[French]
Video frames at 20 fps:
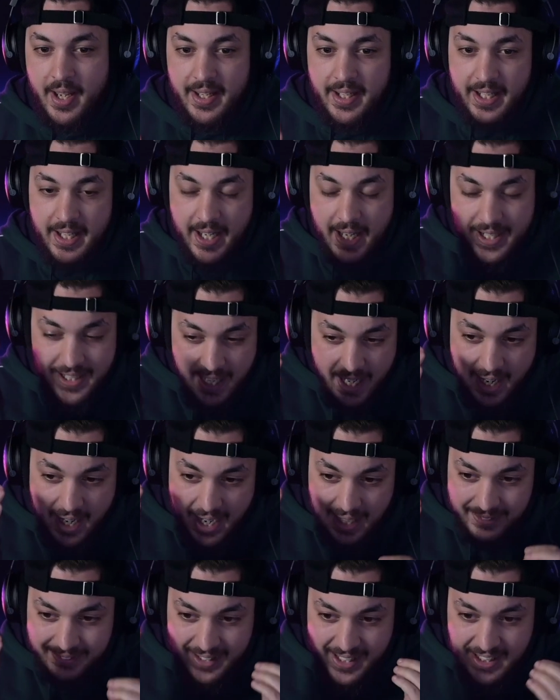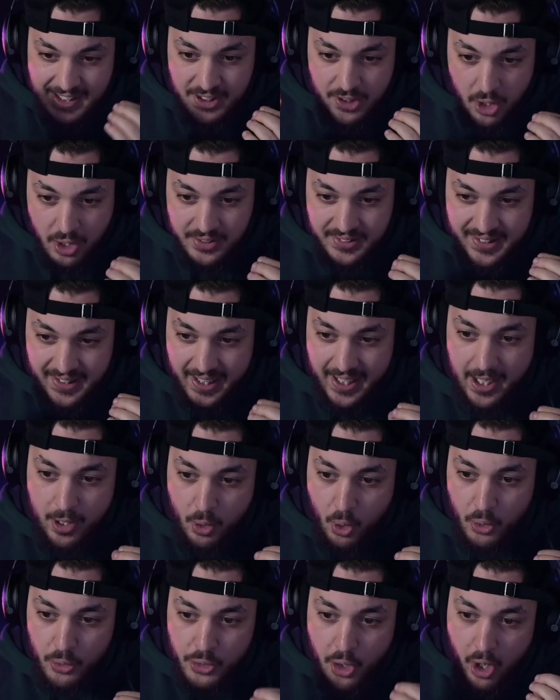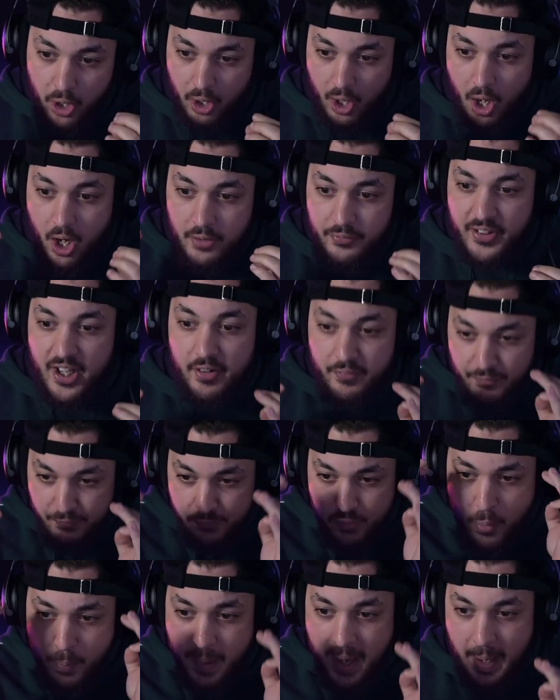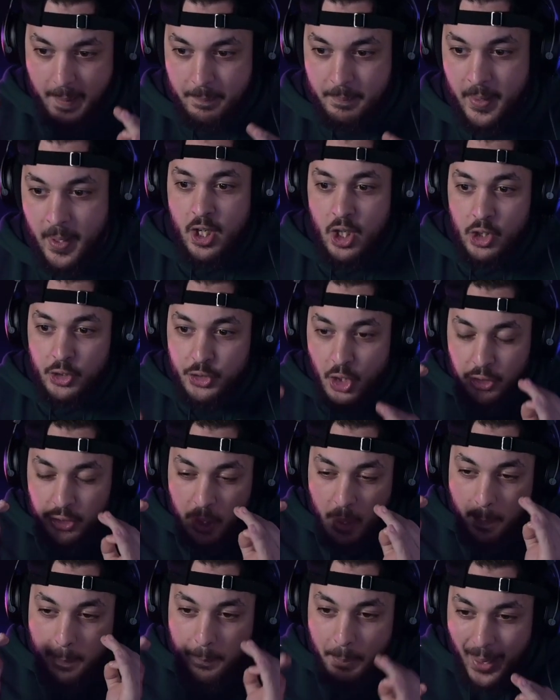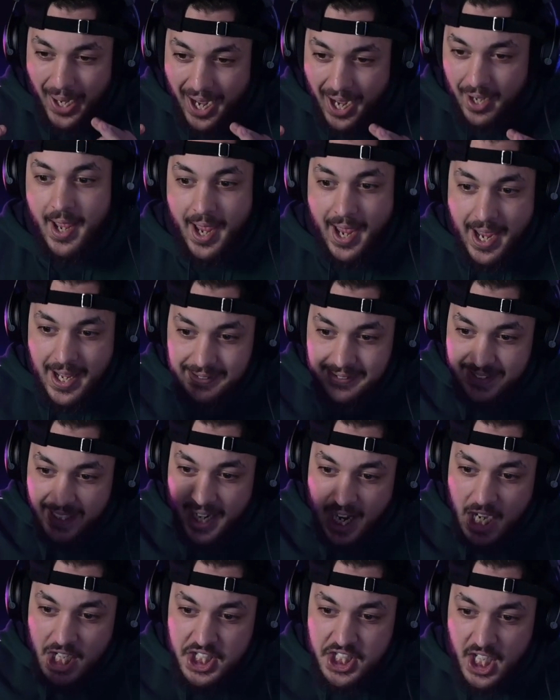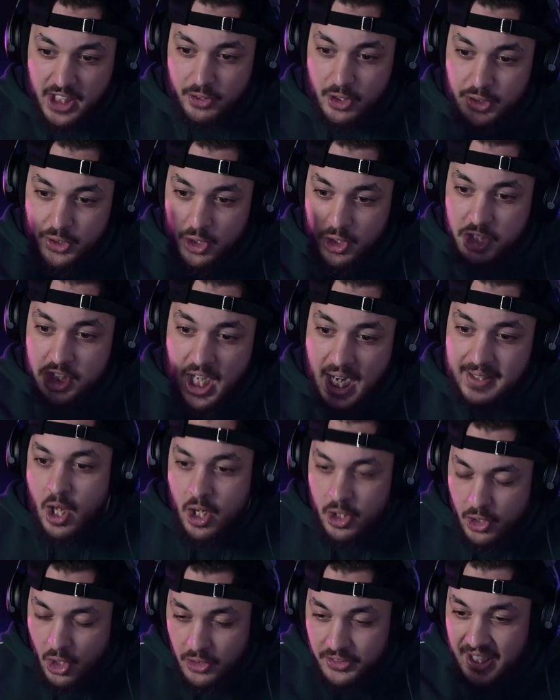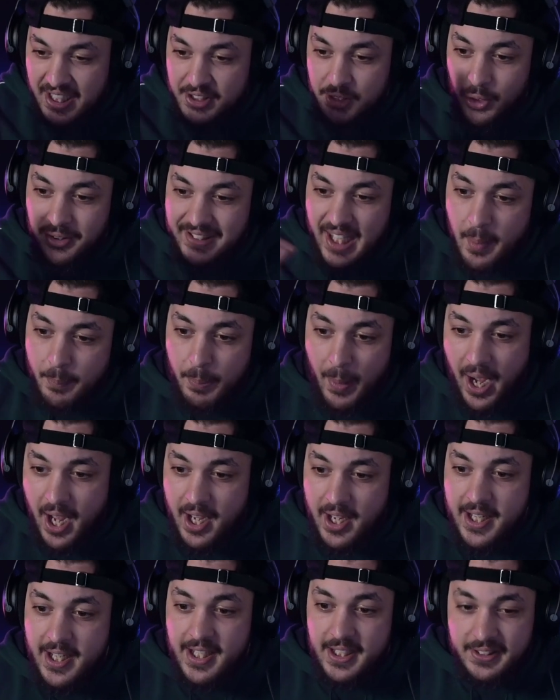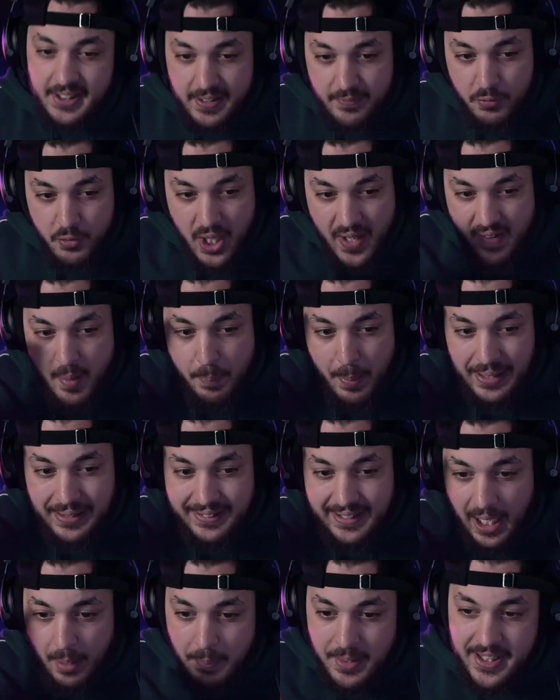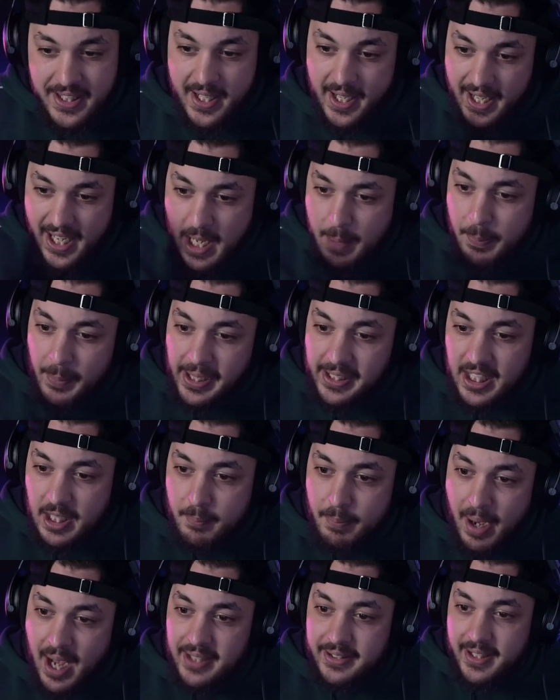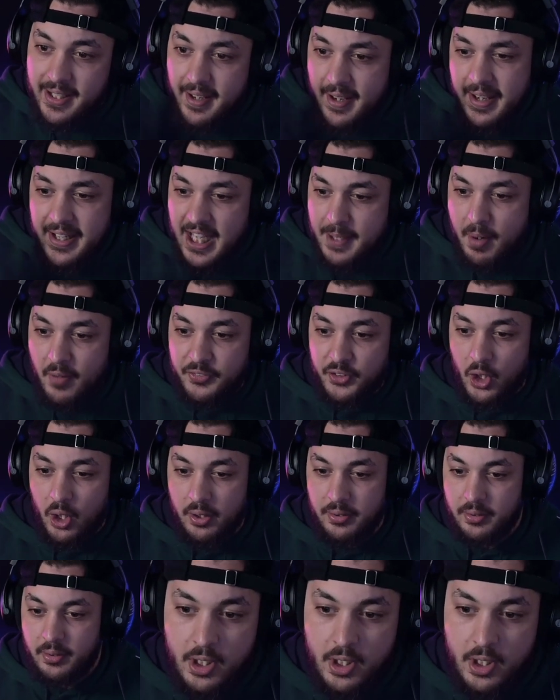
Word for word: Ayez la décence et l'honneur envers vous-même de ne pas interagir dans ce chat quant à ce débat si vous n'avez pas terminé et Breaking Bad et Game of Thrones.